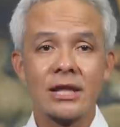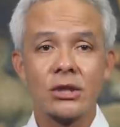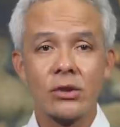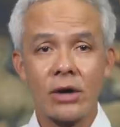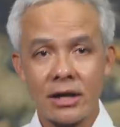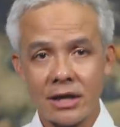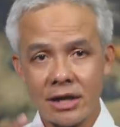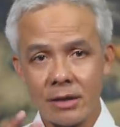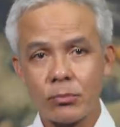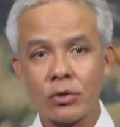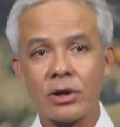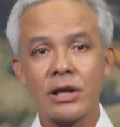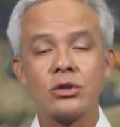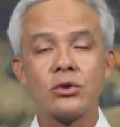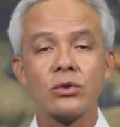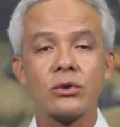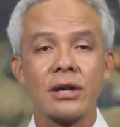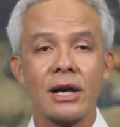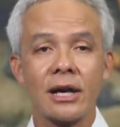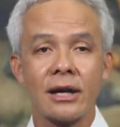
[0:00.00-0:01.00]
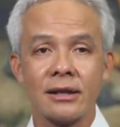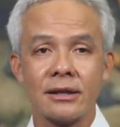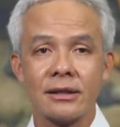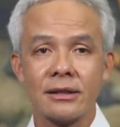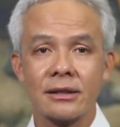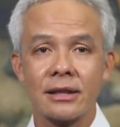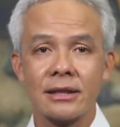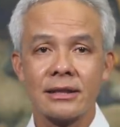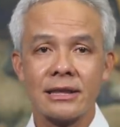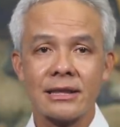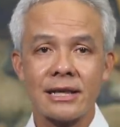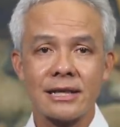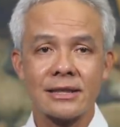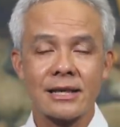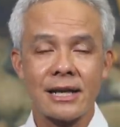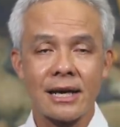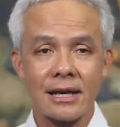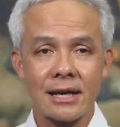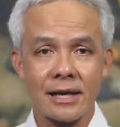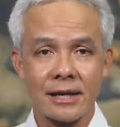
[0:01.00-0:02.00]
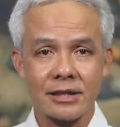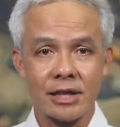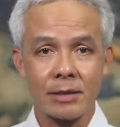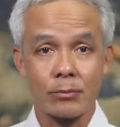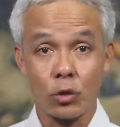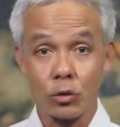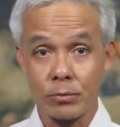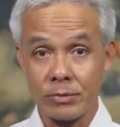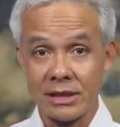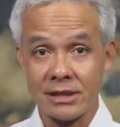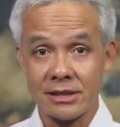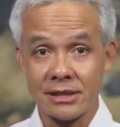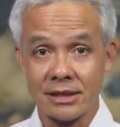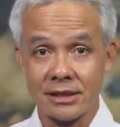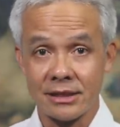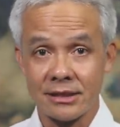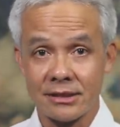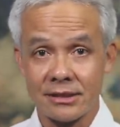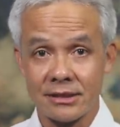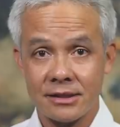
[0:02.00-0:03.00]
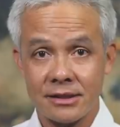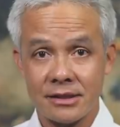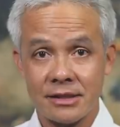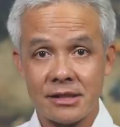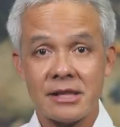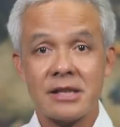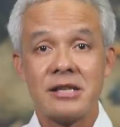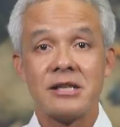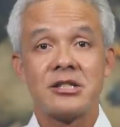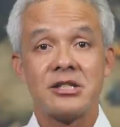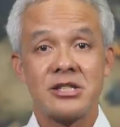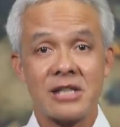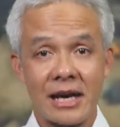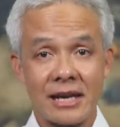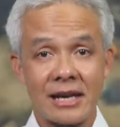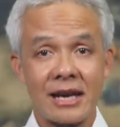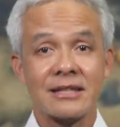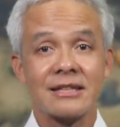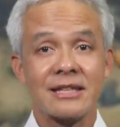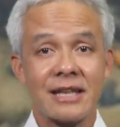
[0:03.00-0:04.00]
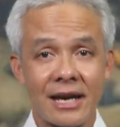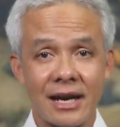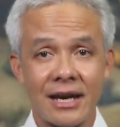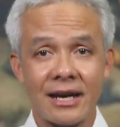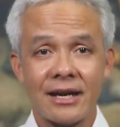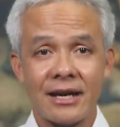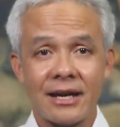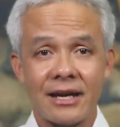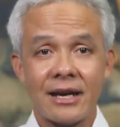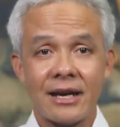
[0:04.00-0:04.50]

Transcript: atau Anda boleh juga ke Dinas Tenaga Kerja provinsi. Syaratnya